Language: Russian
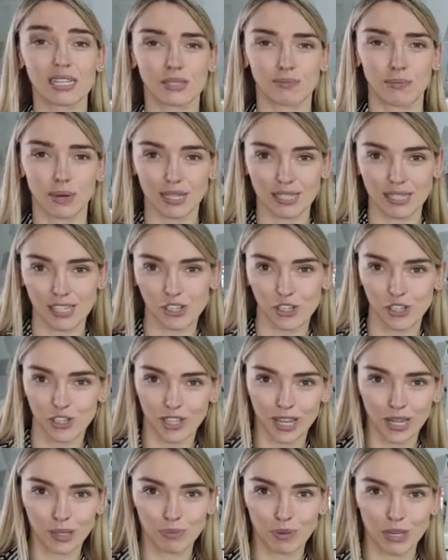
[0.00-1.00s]

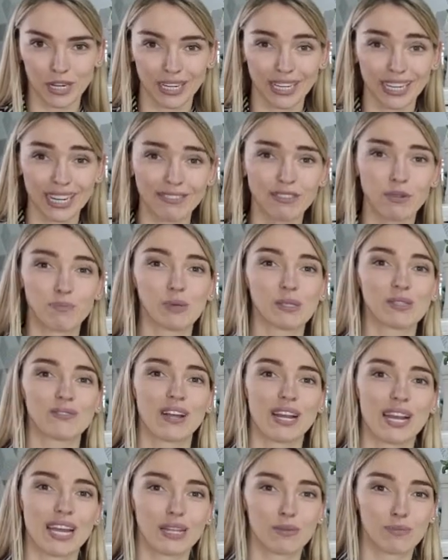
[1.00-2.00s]
Смарт-защита от перегрева
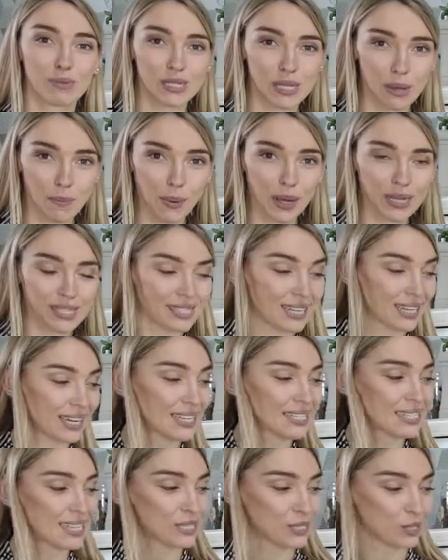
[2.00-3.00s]
позволяет безопасно
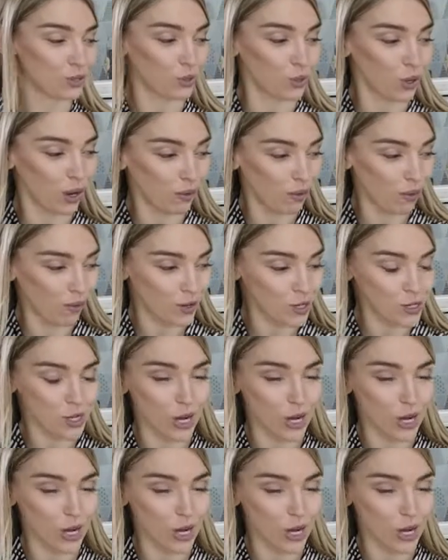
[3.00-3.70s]
касаться духового